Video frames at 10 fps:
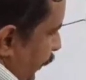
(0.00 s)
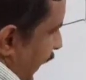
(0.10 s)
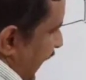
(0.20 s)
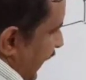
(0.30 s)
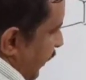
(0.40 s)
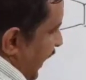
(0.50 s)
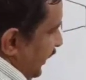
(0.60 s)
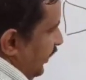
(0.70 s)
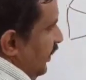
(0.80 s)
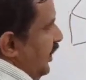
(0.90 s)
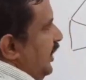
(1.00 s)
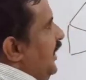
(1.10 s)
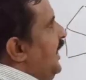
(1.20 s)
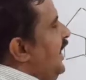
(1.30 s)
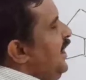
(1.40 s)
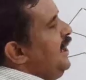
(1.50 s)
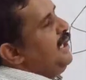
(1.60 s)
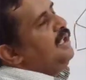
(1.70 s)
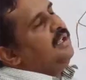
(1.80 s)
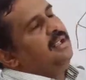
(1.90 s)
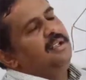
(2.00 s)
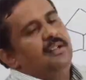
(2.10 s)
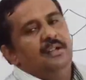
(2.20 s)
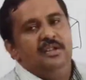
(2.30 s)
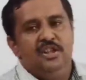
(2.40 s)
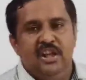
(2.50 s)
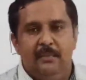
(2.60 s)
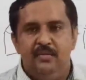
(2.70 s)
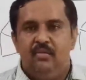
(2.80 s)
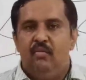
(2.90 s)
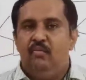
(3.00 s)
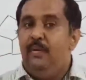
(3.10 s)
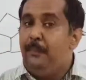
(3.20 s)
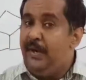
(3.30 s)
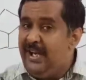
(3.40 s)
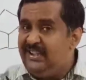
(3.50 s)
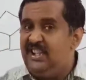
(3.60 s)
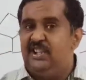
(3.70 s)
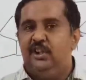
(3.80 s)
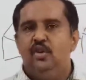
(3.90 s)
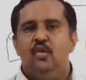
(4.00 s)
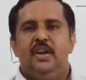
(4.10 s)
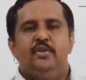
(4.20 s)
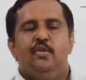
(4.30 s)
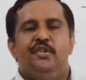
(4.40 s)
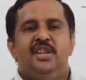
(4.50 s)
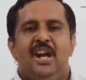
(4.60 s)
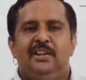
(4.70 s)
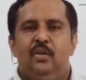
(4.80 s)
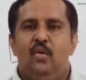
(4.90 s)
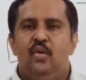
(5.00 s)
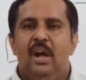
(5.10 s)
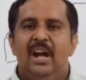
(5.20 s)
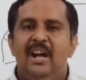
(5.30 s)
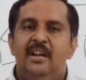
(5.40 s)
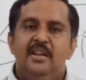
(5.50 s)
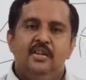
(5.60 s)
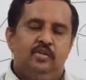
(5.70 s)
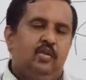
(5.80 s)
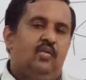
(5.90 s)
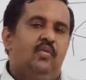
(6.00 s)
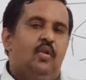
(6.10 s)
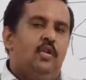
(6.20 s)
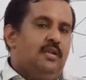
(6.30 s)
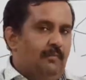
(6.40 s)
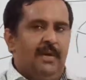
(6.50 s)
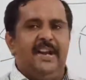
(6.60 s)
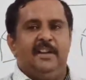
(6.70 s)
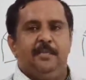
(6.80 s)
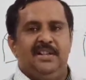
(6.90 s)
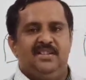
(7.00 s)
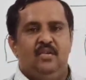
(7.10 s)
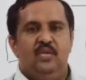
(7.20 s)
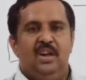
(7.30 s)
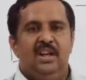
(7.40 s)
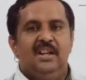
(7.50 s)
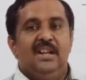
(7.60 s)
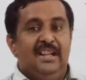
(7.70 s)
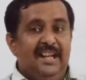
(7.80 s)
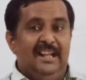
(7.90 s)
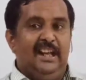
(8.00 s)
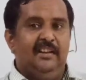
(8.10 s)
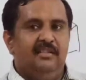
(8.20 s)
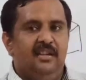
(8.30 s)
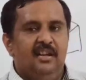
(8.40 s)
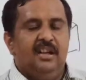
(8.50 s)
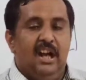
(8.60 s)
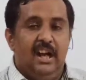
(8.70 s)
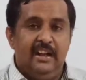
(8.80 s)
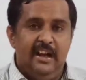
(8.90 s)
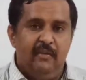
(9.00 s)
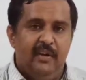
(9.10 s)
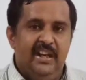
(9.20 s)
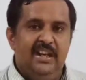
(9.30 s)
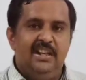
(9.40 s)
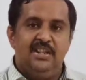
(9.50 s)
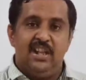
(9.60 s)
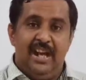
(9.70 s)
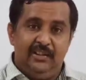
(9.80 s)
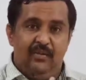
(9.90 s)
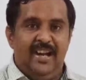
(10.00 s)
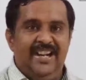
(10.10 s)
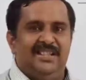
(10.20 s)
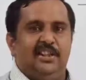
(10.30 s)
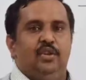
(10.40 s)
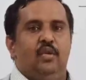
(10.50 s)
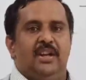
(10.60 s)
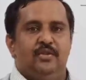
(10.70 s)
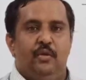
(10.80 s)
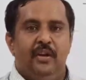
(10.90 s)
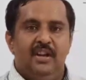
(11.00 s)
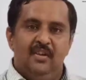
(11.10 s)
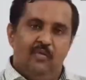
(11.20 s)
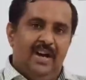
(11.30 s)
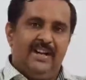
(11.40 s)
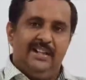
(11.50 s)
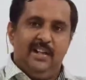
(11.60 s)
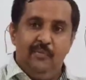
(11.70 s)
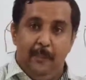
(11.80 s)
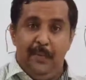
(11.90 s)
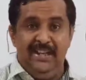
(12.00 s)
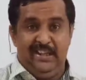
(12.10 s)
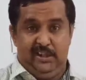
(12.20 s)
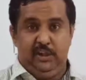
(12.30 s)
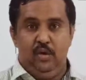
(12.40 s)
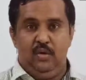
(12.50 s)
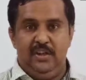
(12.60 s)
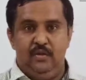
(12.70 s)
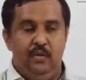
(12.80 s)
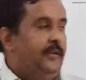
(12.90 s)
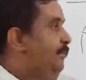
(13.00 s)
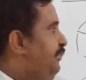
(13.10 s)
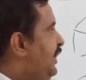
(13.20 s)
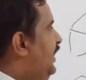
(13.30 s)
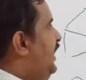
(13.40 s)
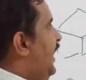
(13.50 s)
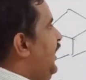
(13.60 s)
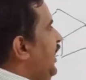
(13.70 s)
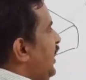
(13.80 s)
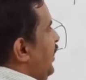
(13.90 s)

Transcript: पहले बात कि जब विपरीत स्थितियों का जोड़ सात होगा तो वो मानक पासा होगा लेकिन अगर वहीं सात वाली स्थितियों का जोड़ वहाँ क्या था विपरीत स्थितियों का जोड़ यानी